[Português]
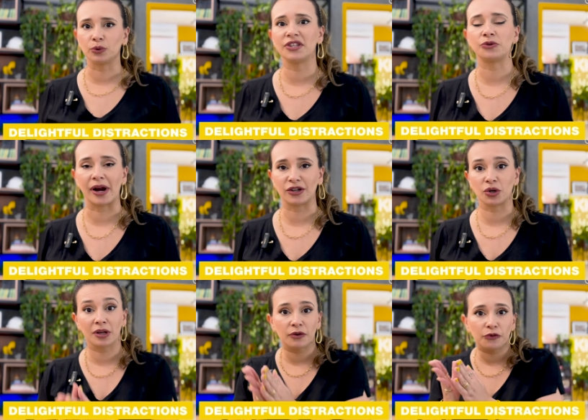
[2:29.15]

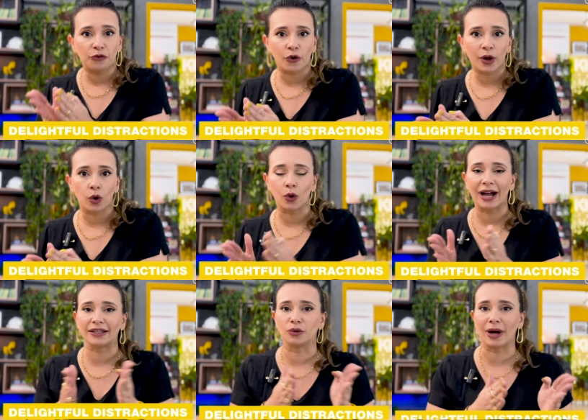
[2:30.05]
Distraction, que foi
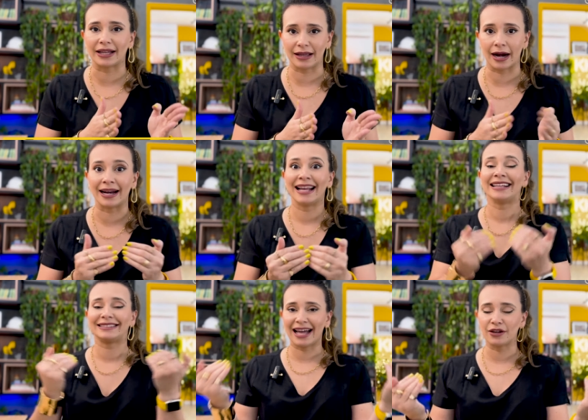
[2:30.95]
colocada no radar
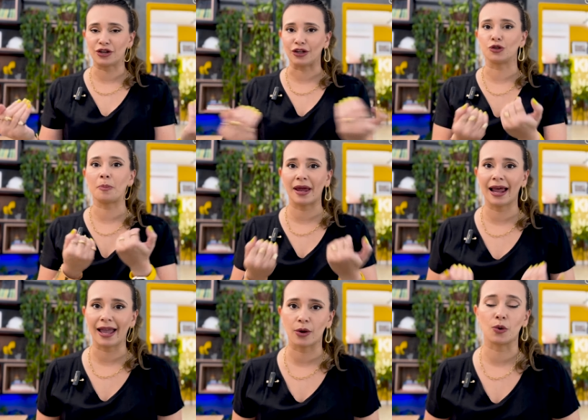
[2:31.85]
da gente
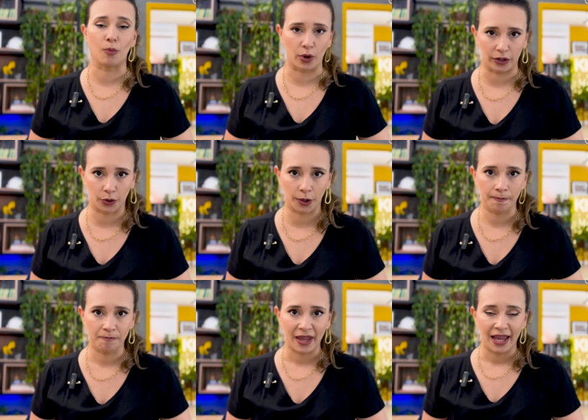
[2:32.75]
pela Euromonitor? Monitor?
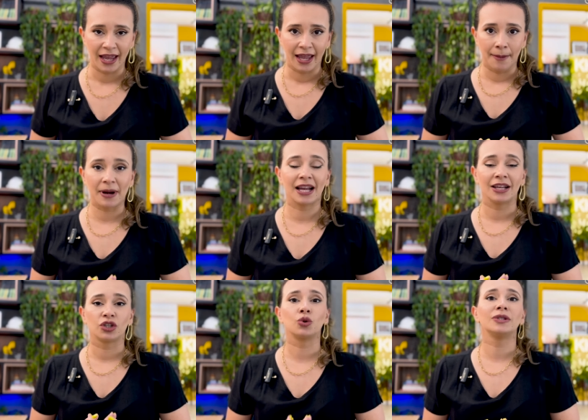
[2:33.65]
para
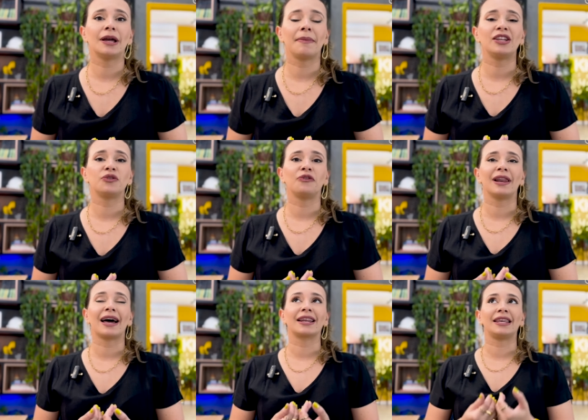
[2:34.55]
justamente
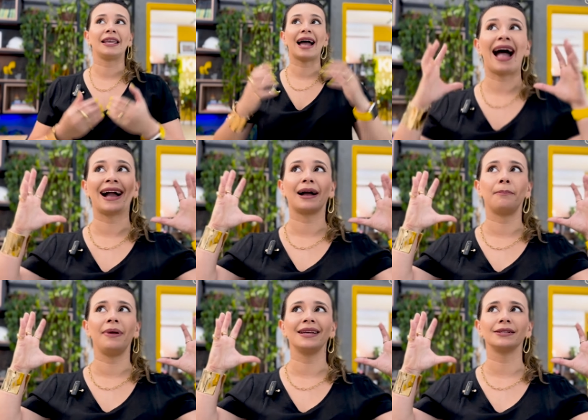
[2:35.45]
falar que a
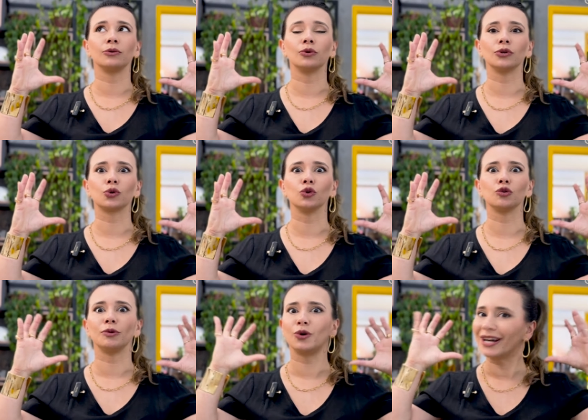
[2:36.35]
cabeça do nosso
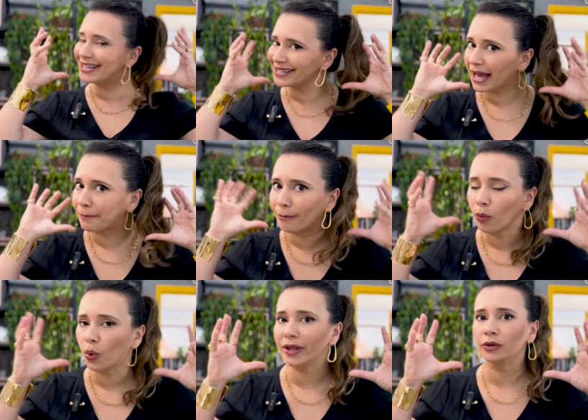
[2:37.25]
consumidor ele está
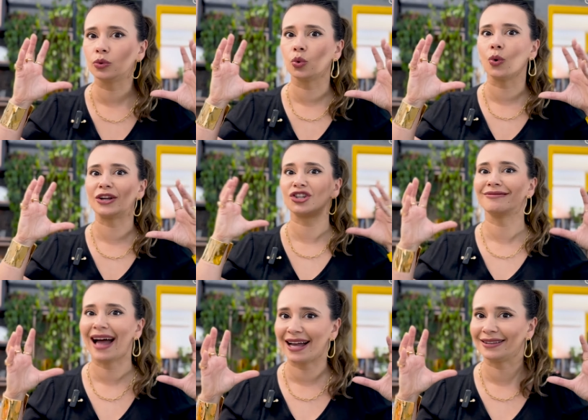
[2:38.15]
muito
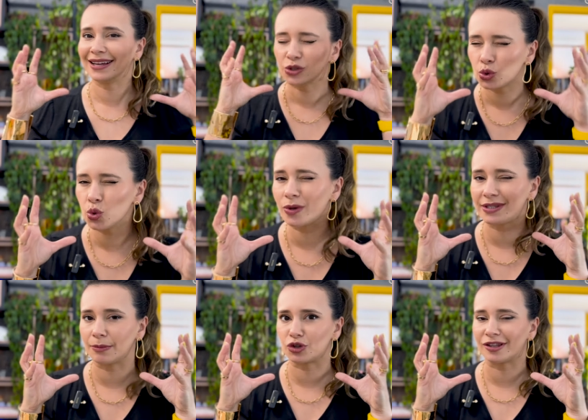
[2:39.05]
agitada, a sua
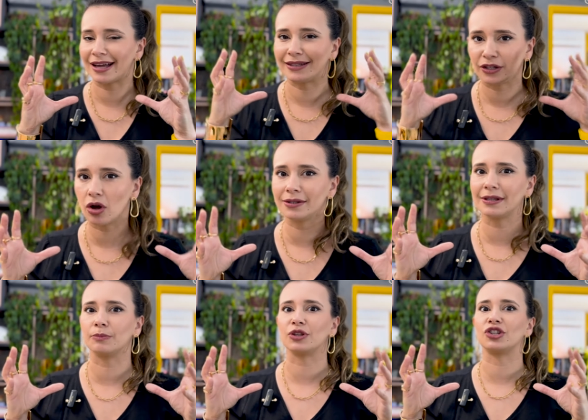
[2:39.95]
está agitada, a nossa
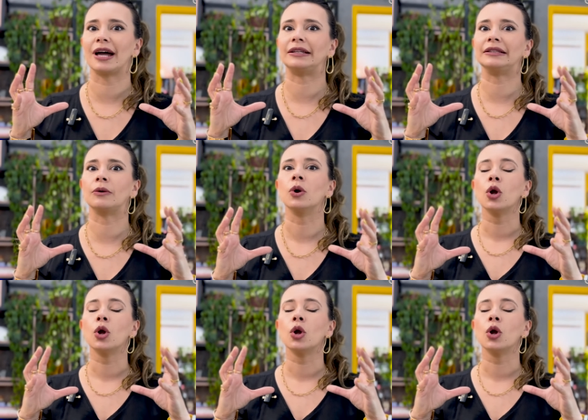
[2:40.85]
está muito agitada. Então,